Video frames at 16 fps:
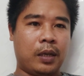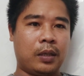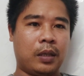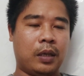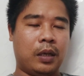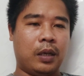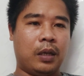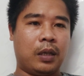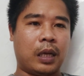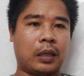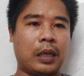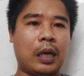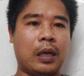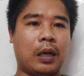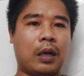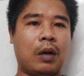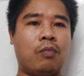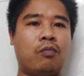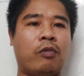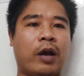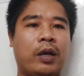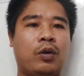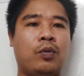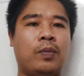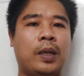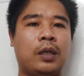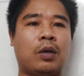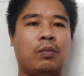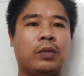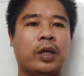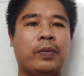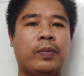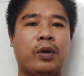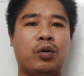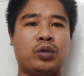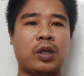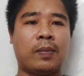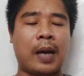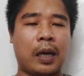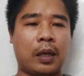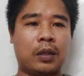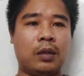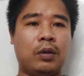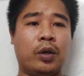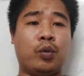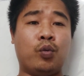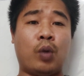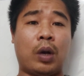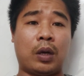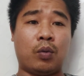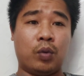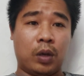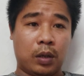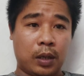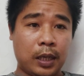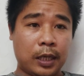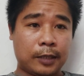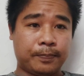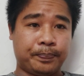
thì thật chất là không phải của bên công ty biosaban thương hiệu quạt cầu lửa